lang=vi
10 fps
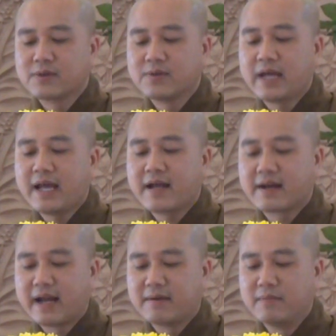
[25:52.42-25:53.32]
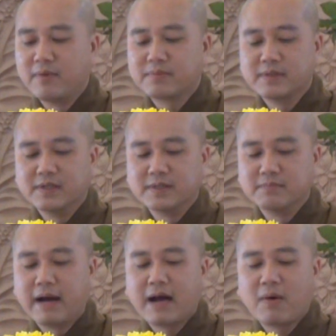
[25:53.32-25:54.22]
tôi e rằng một
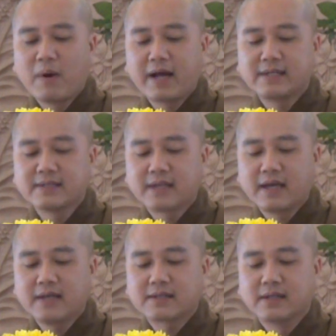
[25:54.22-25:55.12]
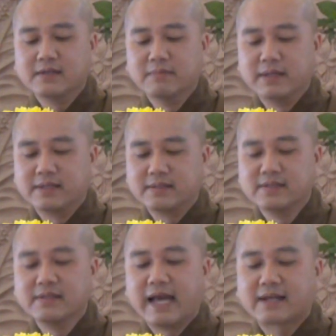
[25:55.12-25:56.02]
người ba hoa như thế tự mình
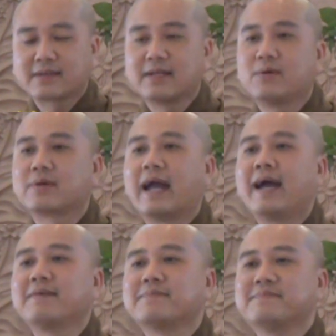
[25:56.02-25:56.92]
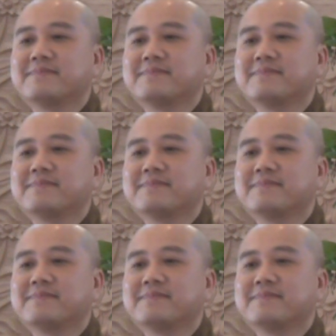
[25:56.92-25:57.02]
chưa đạt tới đâu cả